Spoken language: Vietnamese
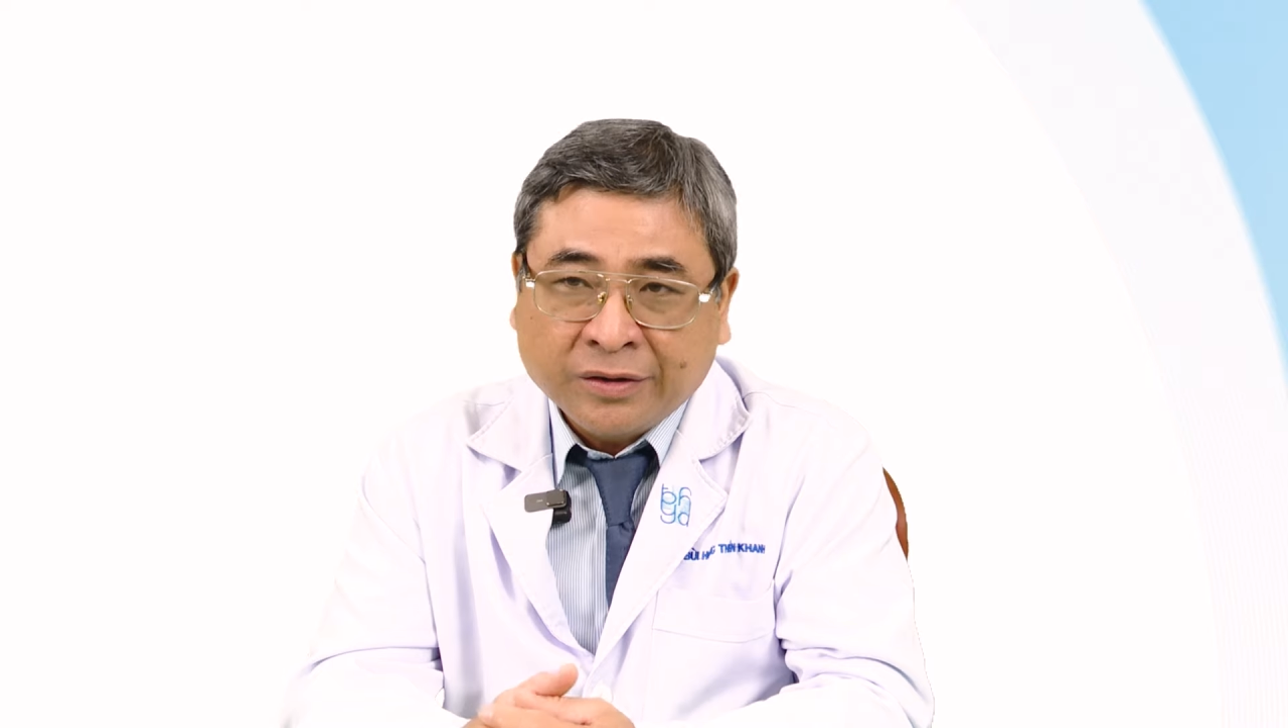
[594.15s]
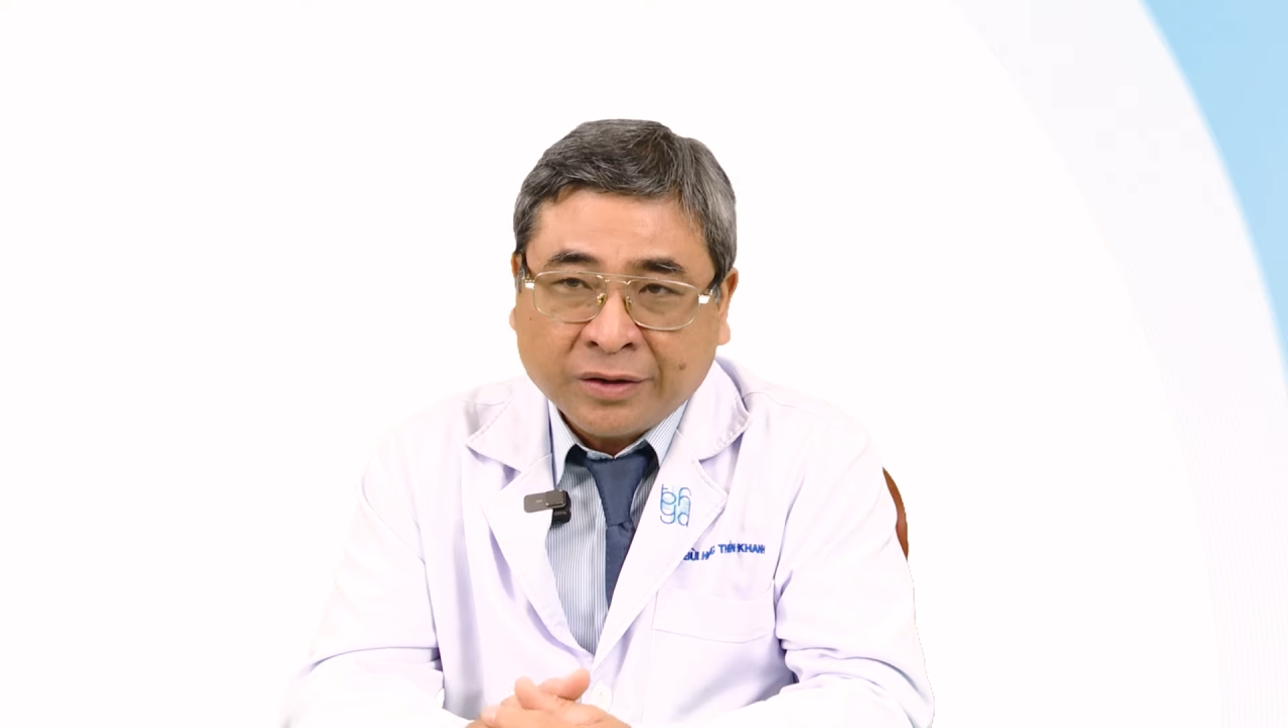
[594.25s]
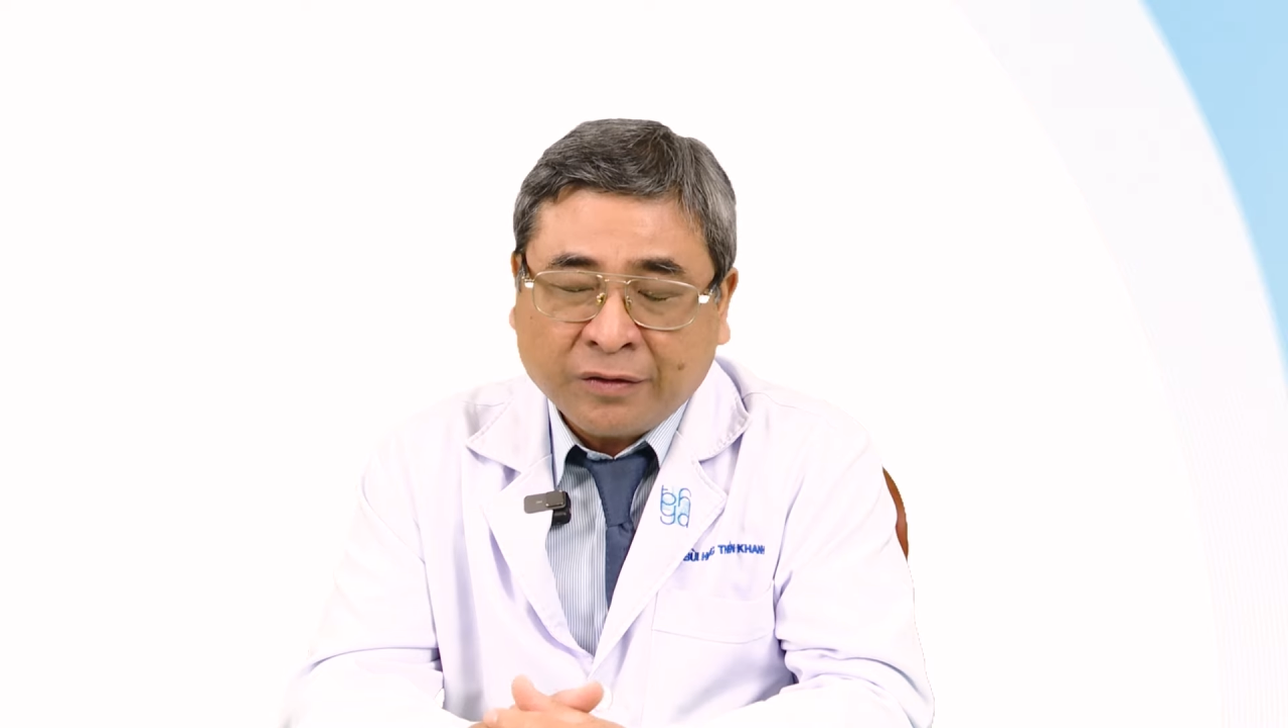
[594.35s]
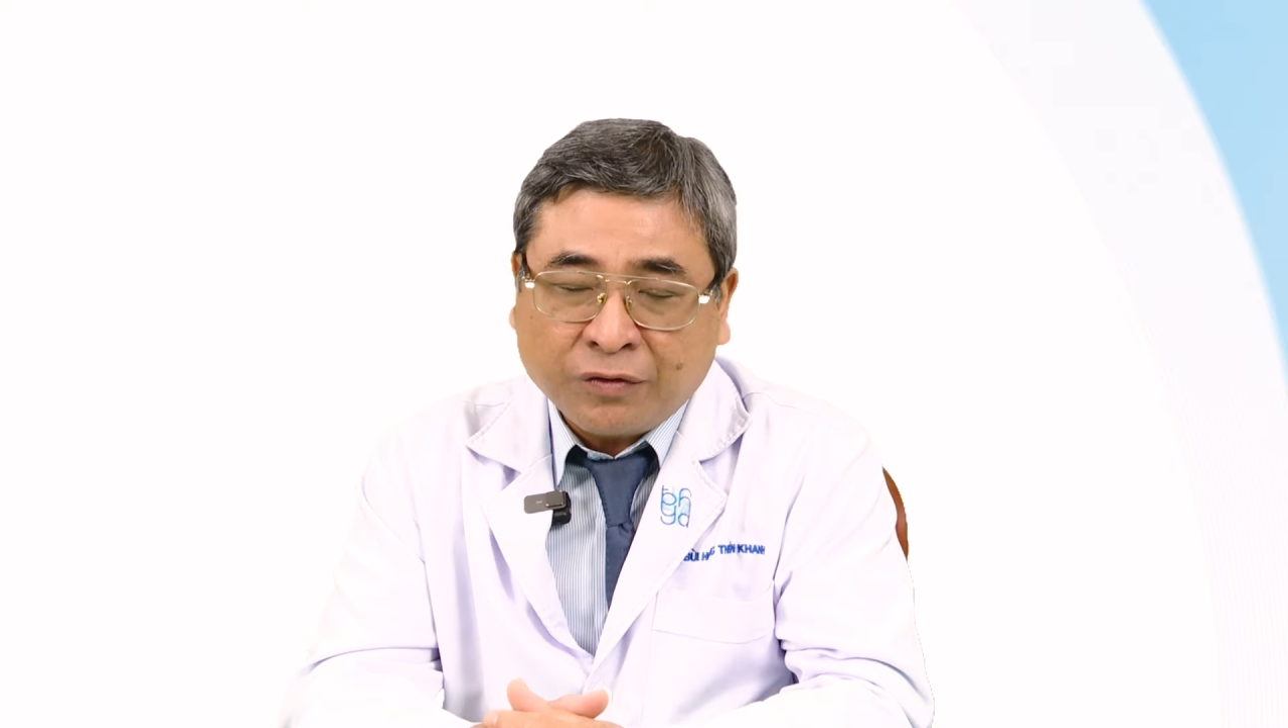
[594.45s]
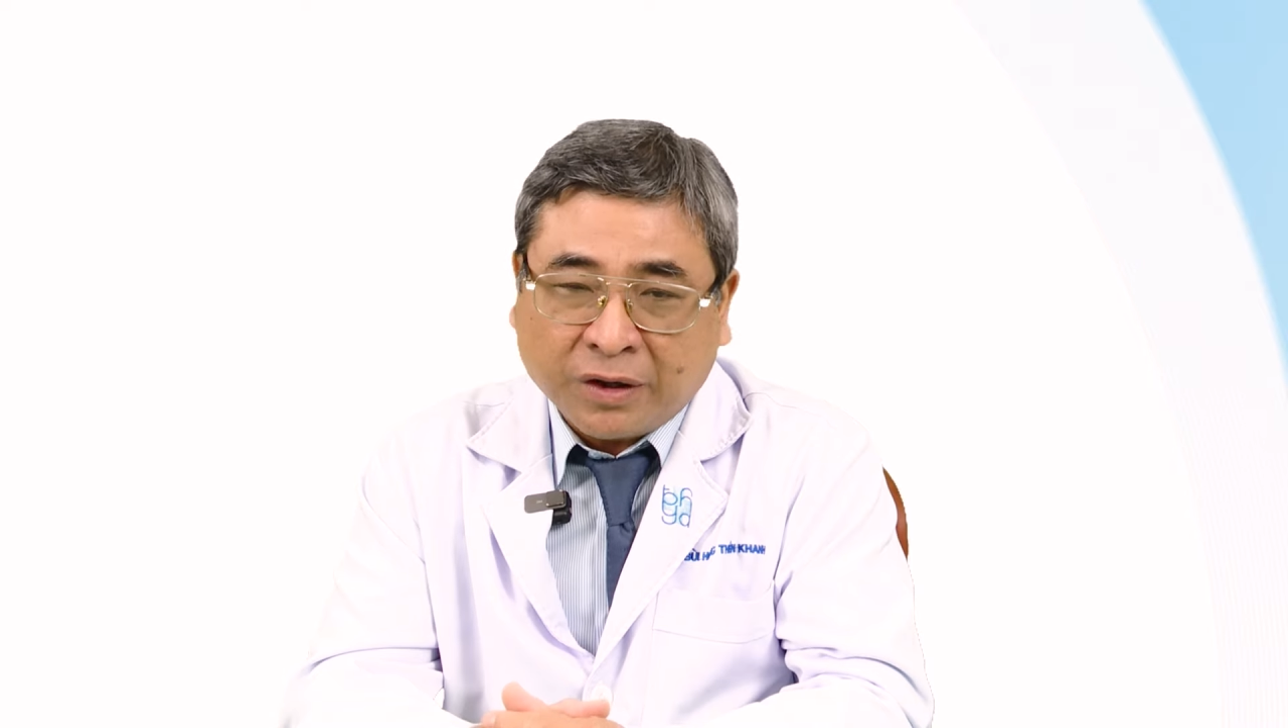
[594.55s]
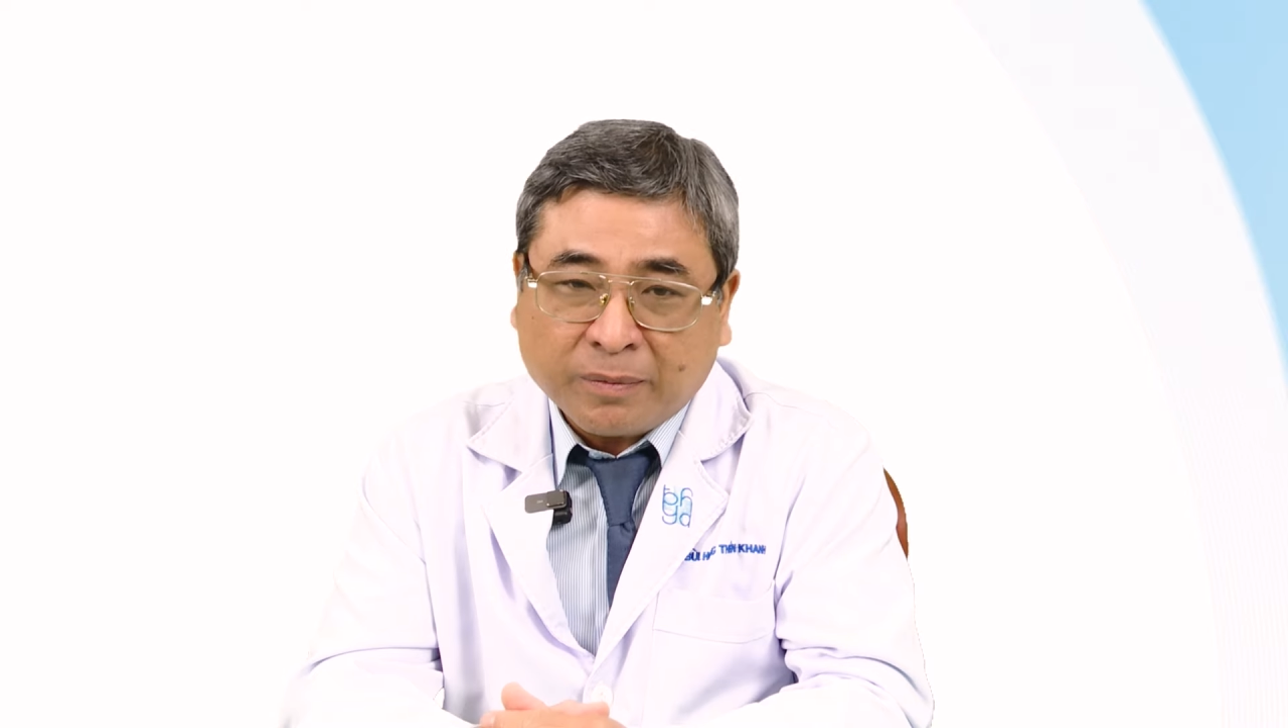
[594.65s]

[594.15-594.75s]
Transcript: cái việc